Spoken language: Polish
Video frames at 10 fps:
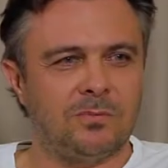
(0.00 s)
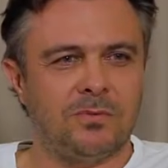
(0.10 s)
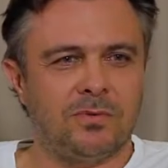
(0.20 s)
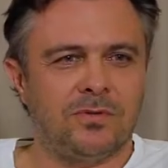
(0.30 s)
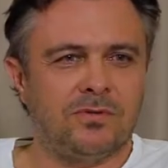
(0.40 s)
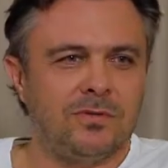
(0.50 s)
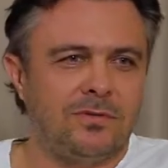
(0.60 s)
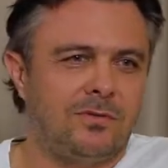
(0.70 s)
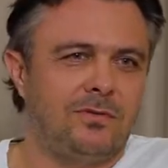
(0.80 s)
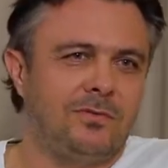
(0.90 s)
że po prostu no,
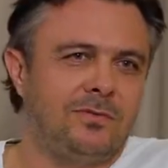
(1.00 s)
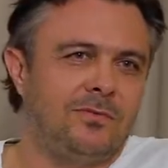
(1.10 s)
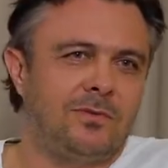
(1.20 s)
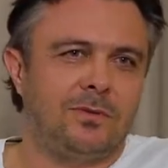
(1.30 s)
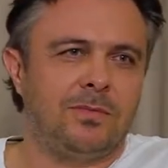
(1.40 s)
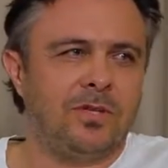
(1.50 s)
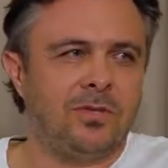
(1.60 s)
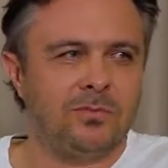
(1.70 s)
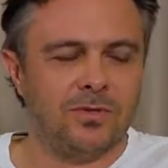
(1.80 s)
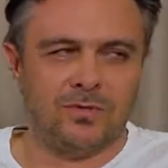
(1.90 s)
no, no, trzeba
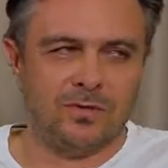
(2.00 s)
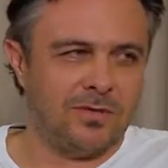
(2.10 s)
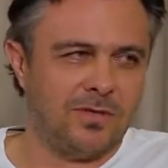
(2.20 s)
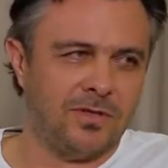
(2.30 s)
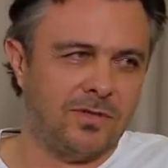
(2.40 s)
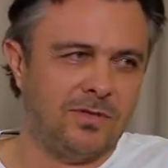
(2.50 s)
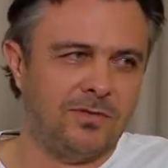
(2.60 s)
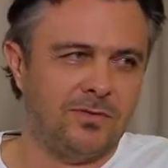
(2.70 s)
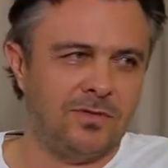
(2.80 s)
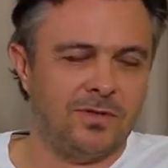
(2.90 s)
iść może w tą stronę
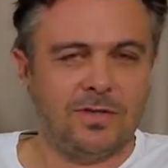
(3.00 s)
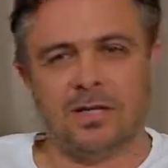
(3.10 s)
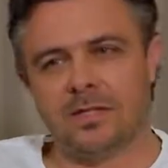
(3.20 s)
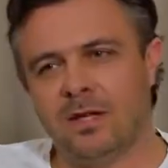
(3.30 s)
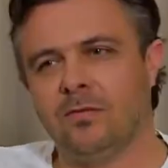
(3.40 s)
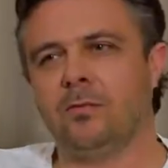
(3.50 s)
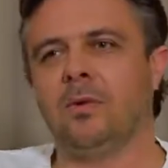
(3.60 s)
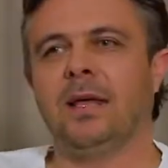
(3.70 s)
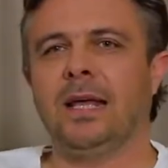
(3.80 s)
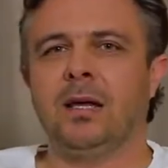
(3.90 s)
rzeczywiście. Teraz nie wiem,
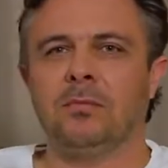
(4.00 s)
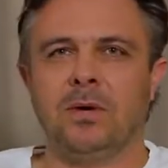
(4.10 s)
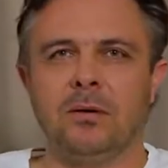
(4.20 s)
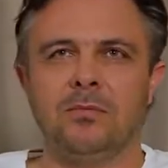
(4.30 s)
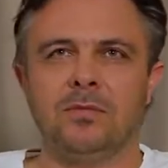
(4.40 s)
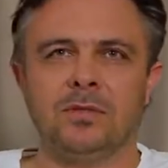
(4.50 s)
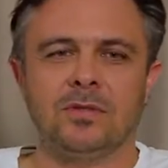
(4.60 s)
mam, yy,